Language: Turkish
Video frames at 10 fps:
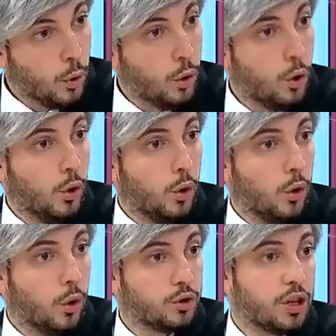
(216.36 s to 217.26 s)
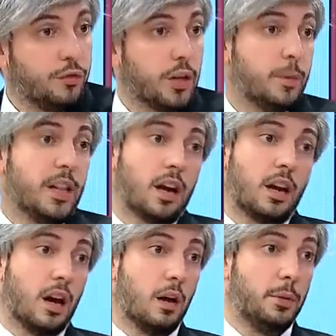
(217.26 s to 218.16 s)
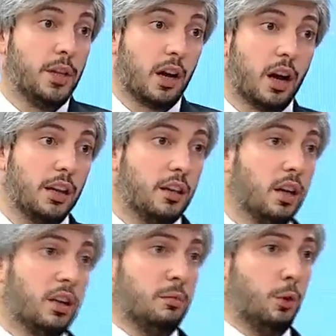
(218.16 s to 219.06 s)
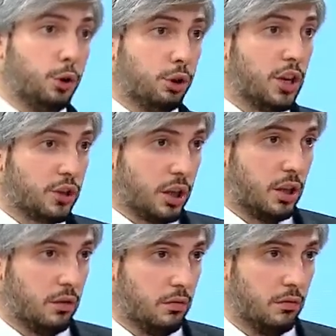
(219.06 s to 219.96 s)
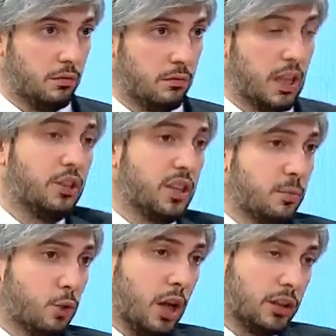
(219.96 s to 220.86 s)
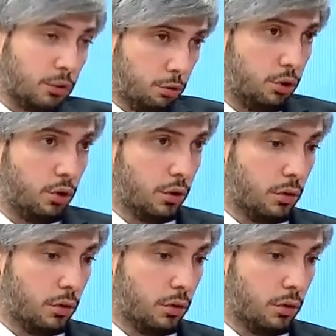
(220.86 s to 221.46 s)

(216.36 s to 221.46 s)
Oo Şefik bir dakika. Bir dakika iddiaların boyutu değişti. Ne diyeceksin bunu aldatıyor diyor.